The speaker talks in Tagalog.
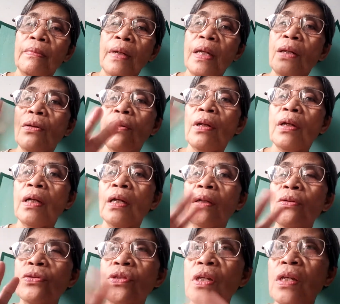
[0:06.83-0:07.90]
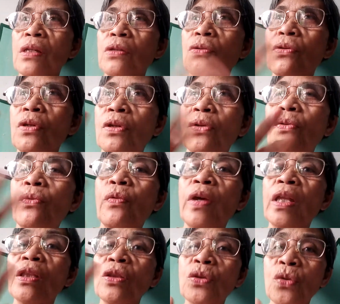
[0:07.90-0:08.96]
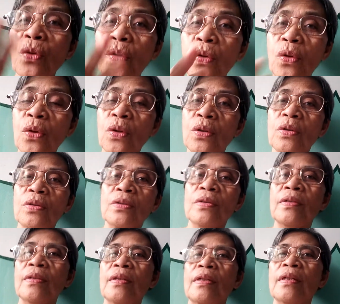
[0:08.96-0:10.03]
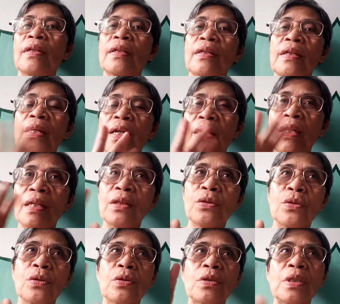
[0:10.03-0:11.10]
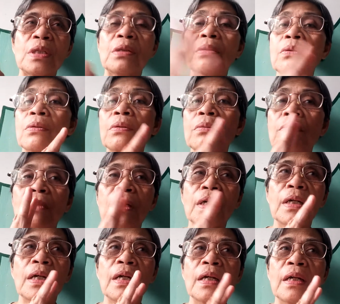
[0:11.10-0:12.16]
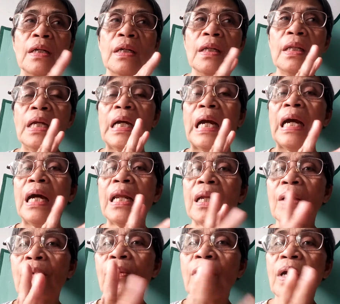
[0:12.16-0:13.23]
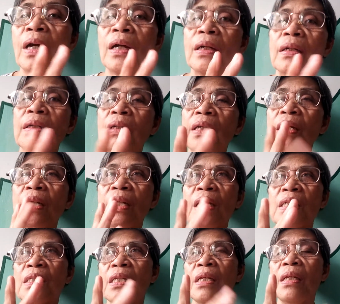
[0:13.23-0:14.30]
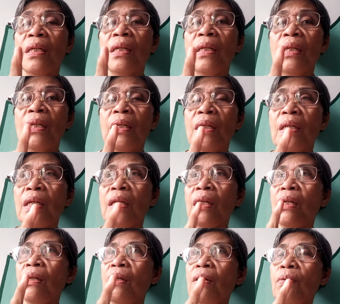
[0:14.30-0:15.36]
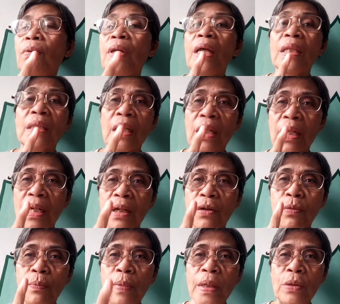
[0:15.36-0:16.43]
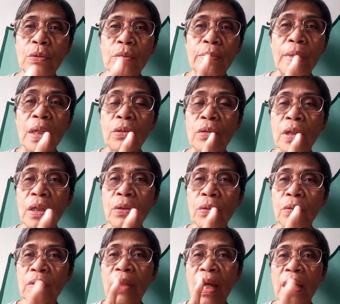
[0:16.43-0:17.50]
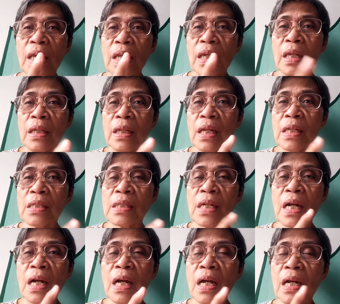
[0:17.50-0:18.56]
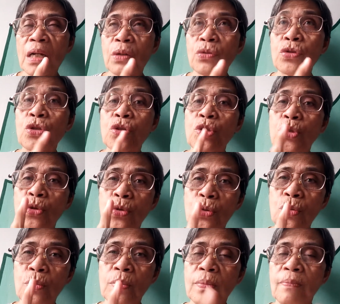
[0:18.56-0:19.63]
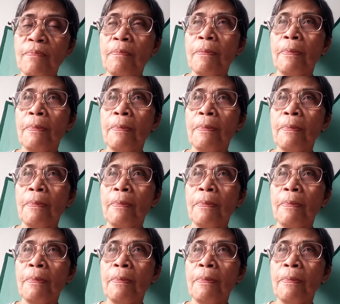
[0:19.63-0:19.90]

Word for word: Mayroon lang ako sa inyo ikukwento. Ito siguro mga ilang araw lang kasi wala talaga akong panahon. Meron akong tahiin na isang costume.